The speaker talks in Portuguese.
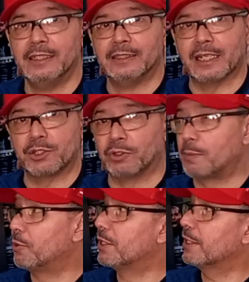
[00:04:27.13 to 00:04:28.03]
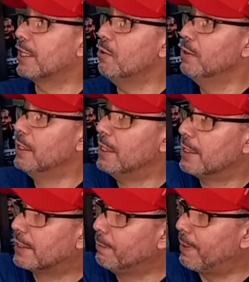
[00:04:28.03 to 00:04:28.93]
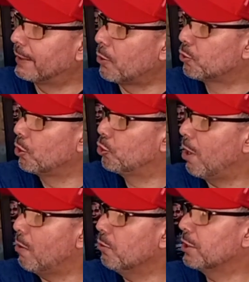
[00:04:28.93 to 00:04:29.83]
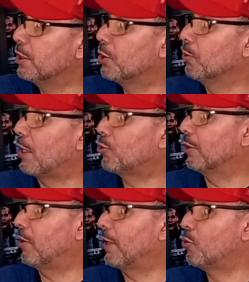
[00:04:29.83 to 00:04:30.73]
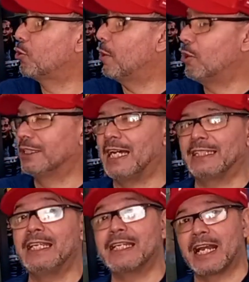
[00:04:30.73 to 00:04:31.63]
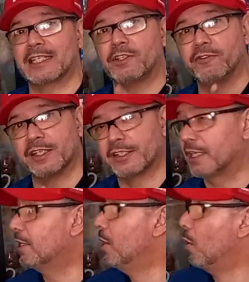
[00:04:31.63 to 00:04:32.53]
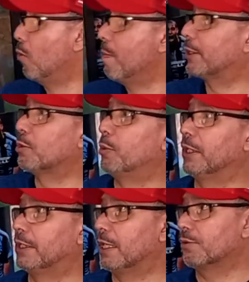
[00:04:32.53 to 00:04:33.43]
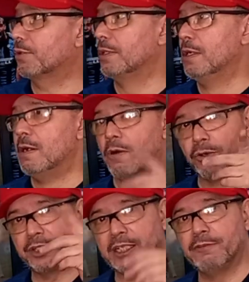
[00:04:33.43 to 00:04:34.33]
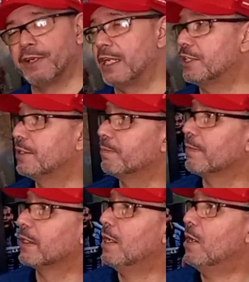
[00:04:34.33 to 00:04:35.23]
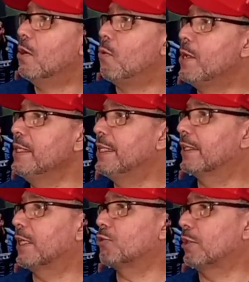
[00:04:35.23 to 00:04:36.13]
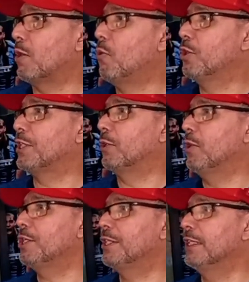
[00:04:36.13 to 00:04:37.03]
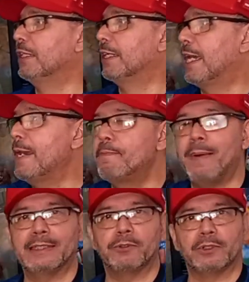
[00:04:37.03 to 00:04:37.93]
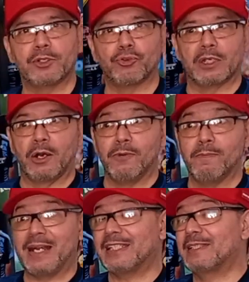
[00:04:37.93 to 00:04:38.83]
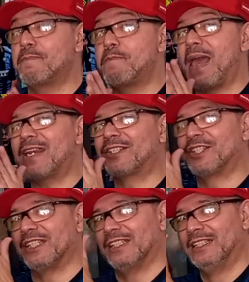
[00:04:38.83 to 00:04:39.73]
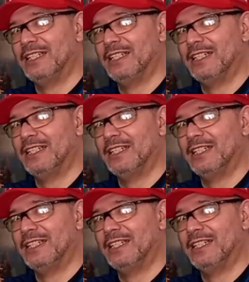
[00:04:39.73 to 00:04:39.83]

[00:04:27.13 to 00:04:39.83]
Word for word: na segunda posição, se empatar os dois jogos e se o Nacional na última rodada em casa não vencer o Metropolitanos. Vamos seguir em frente. O Internacional hoje à noite empata com o Nacional, mas perde